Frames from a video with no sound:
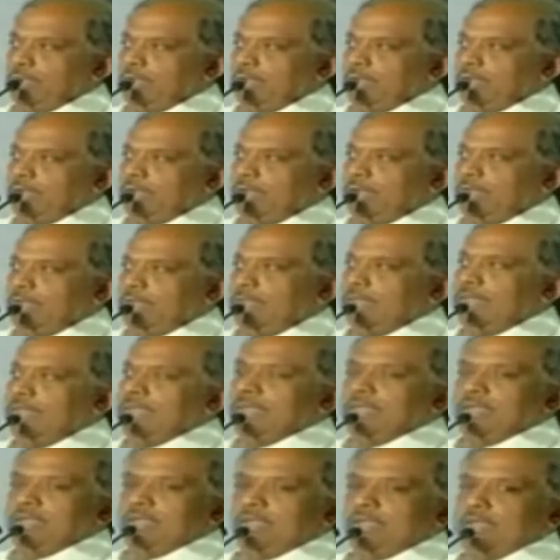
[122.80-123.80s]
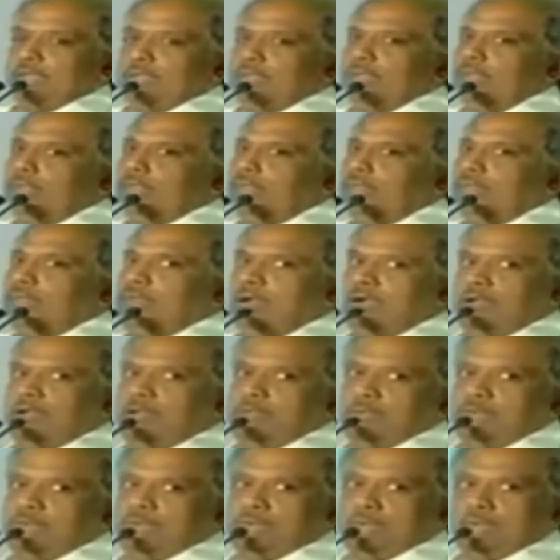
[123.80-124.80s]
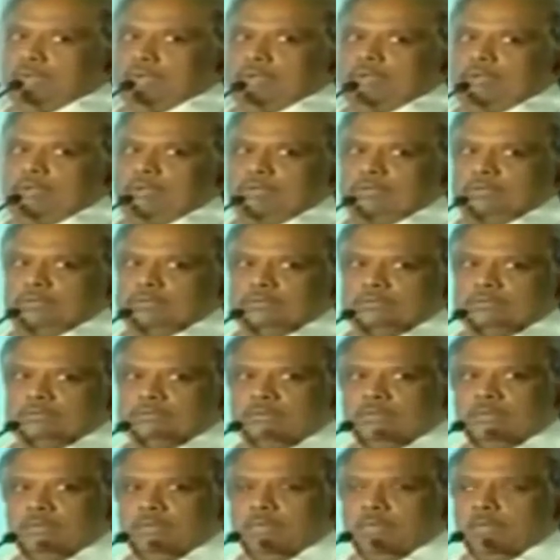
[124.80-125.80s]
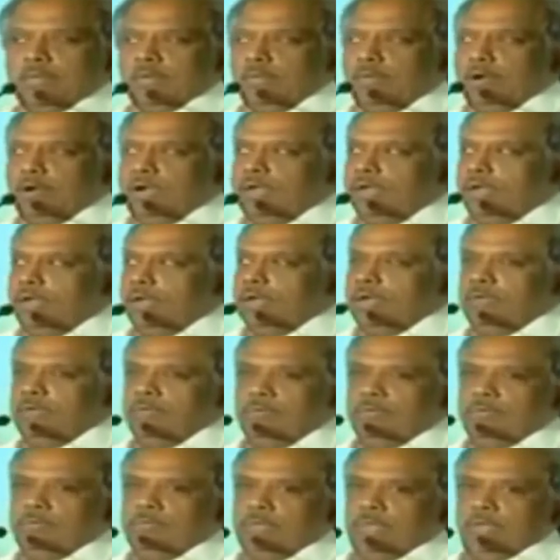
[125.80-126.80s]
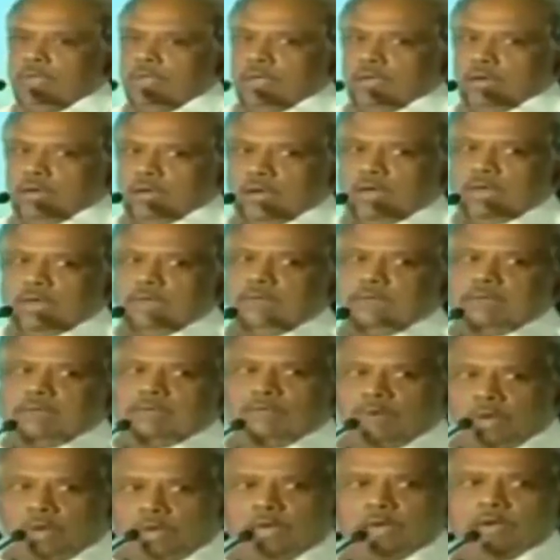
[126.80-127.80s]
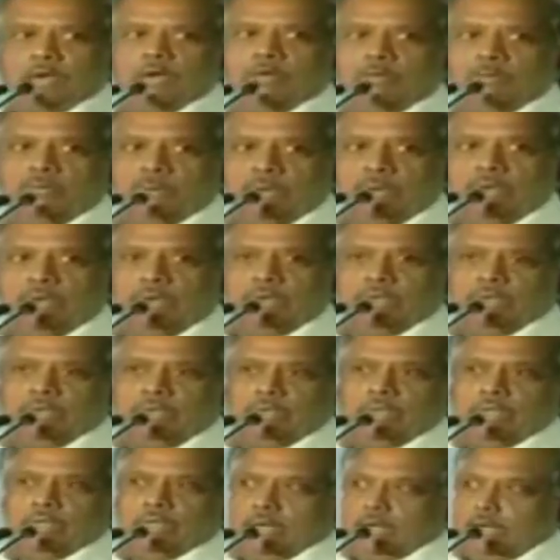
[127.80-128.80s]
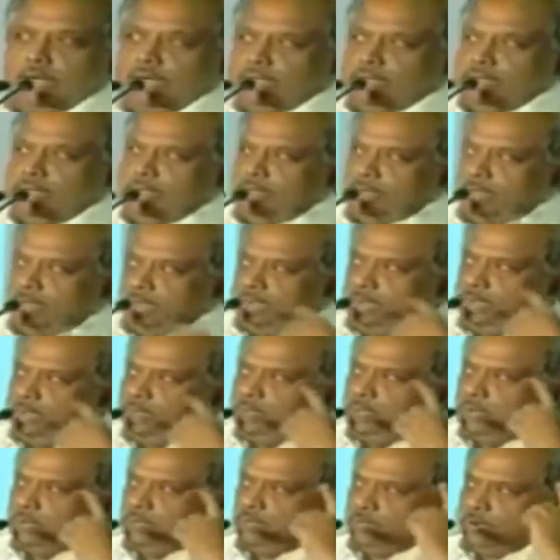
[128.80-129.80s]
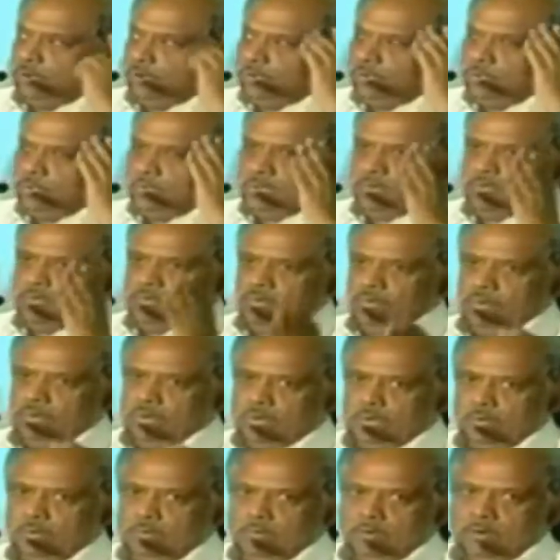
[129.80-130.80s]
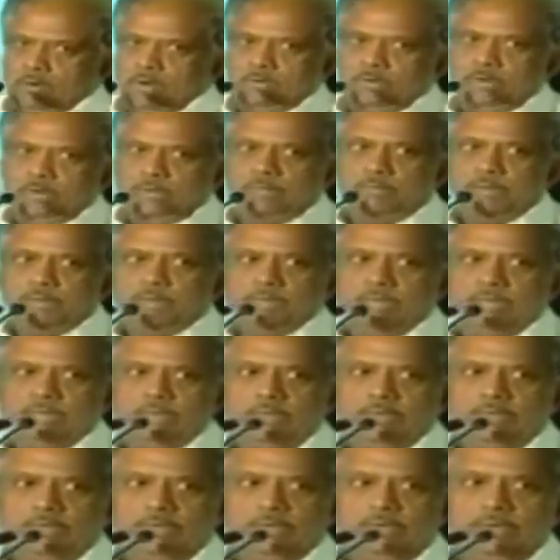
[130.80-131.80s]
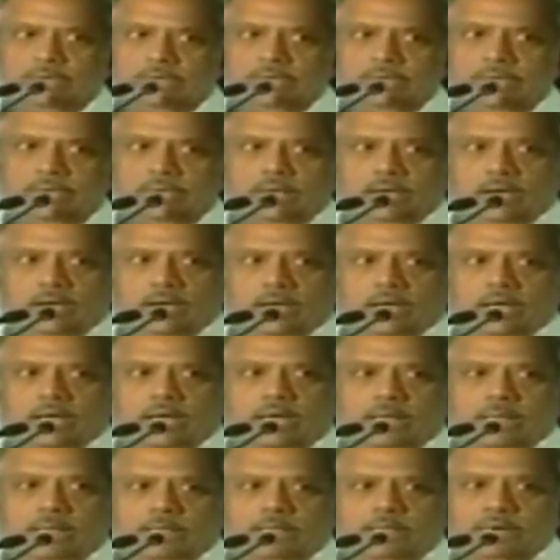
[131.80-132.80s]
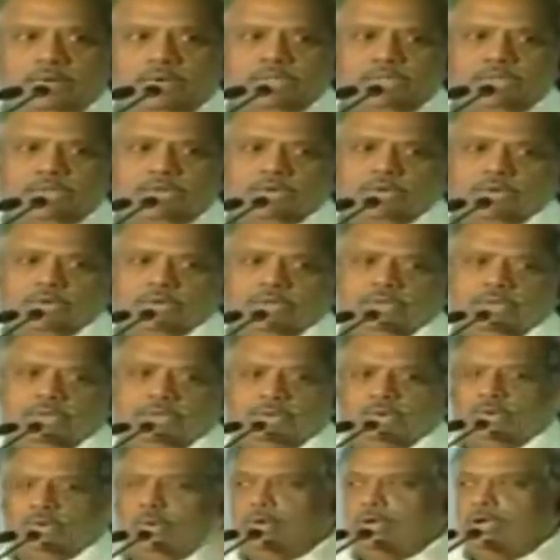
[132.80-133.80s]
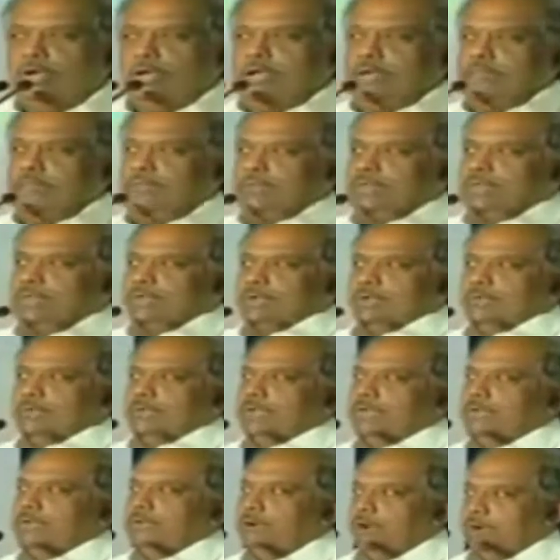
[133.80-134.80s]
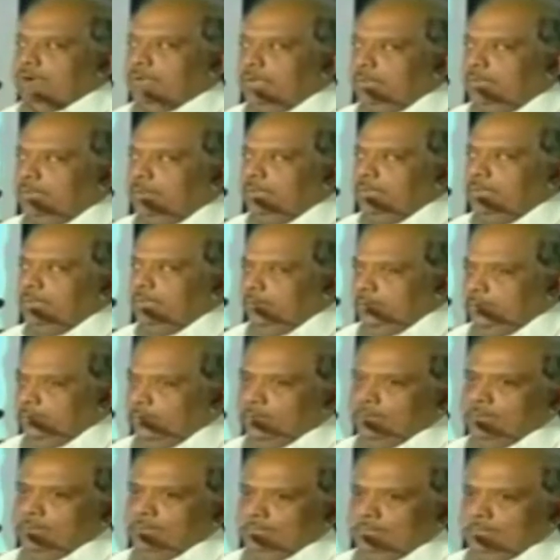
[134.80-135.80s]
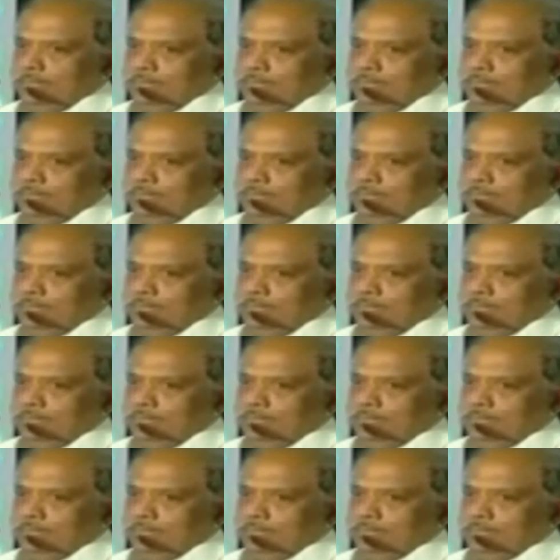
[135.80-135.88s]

படர இருக்கின்றது இது ஞானமிக்க ஒளியாகவும் அறிவின் ஒளியாகவும் இருக்கின்றது அந்த அறிவின் ஒளிதான் உங்களுடைய வழி வழிபாதையை தவிர நாம் பார்த்து கொண்ட இந்த ரோடுகளின் மீது நம்முடைய வாழ்க்கை பாதை அல்ல